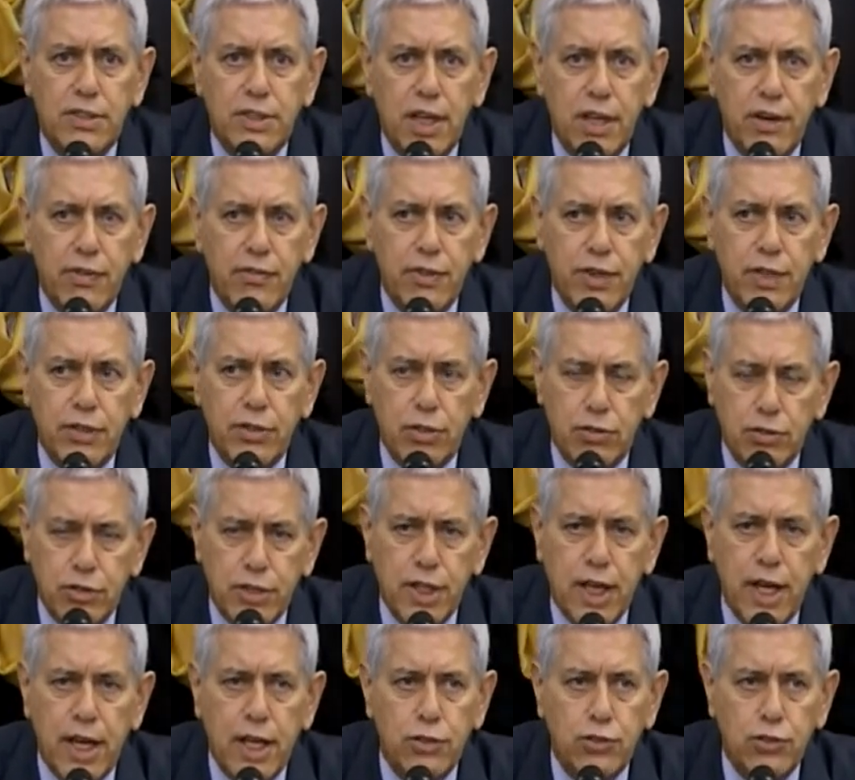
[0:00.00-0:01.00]
serviço
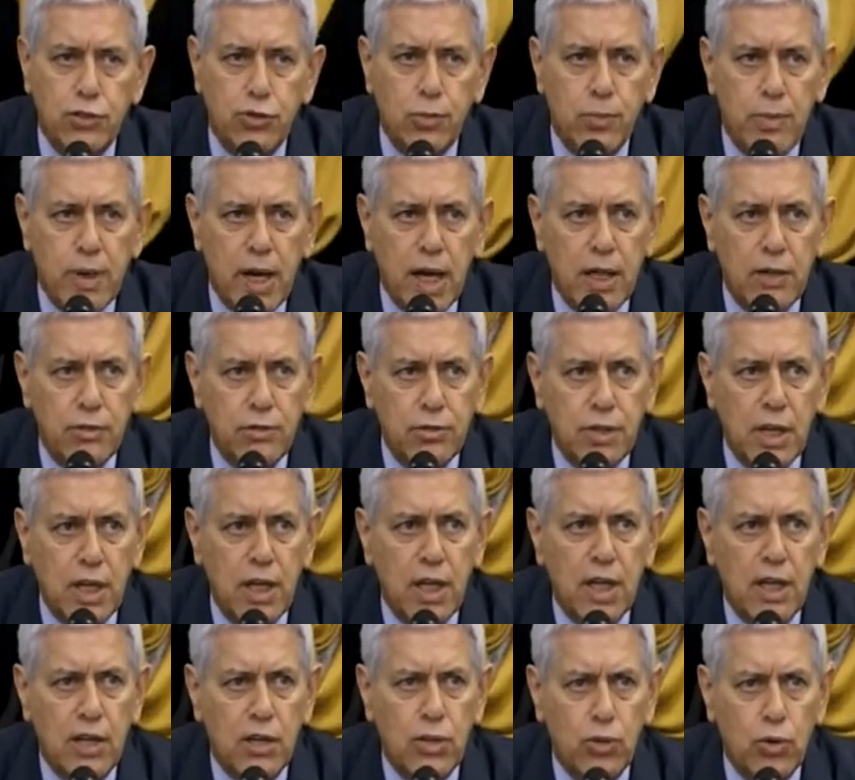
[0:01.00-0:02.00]
aos direitos humanos
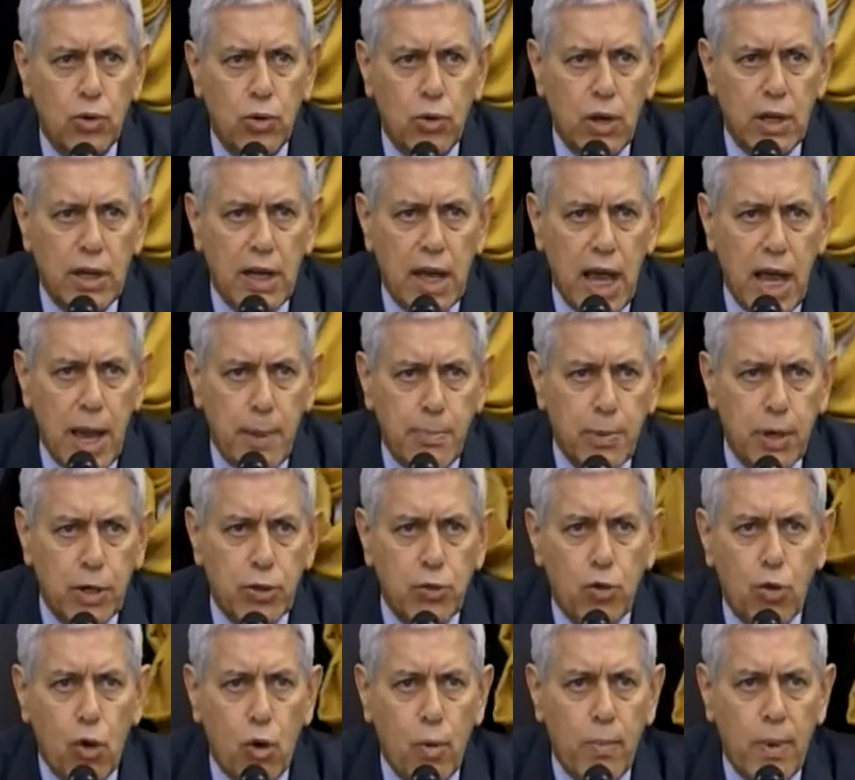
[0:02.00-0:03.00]
no, na
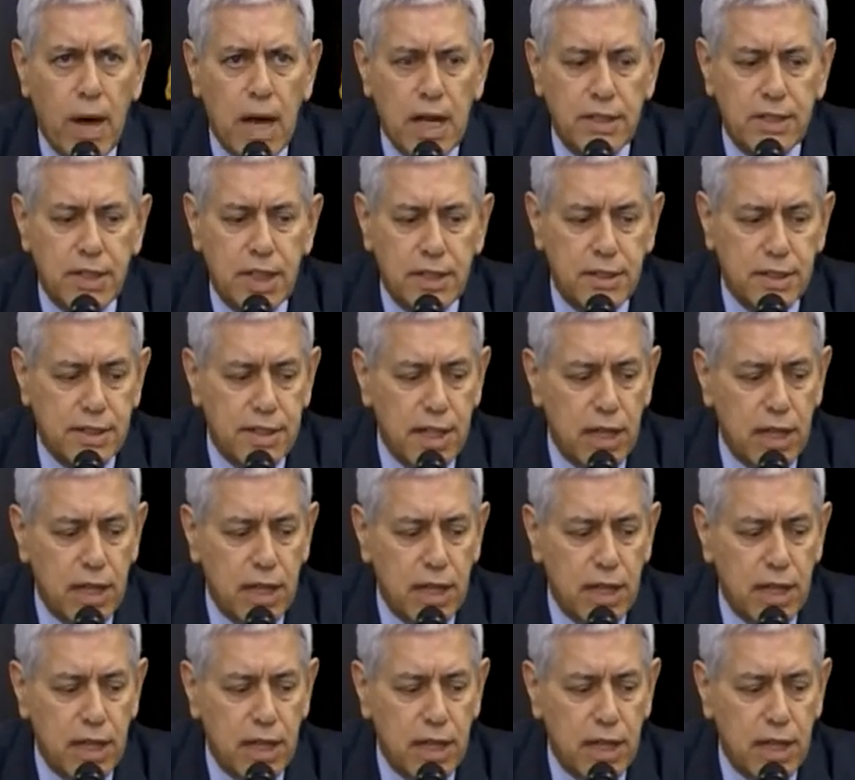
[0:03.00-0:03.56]
época do combate à